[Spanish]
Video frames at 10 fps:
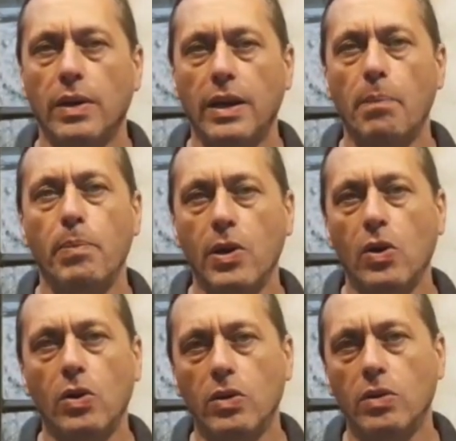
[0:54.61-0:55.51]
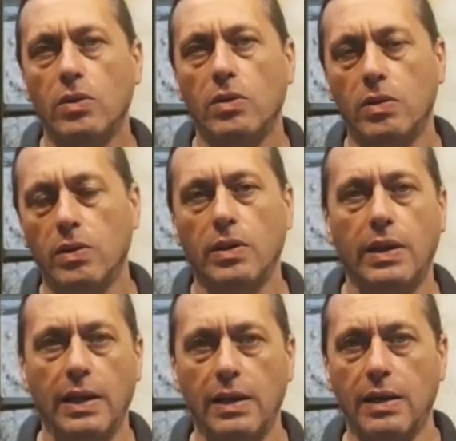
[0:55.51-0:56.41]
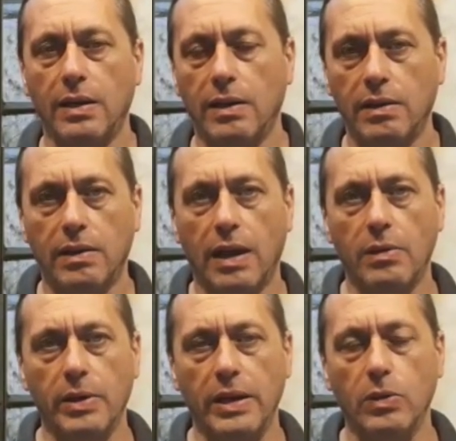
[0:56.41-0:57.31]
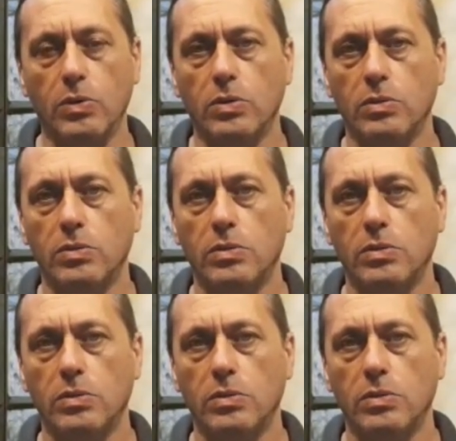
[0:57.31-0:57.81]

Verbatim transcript: era peor que el virus.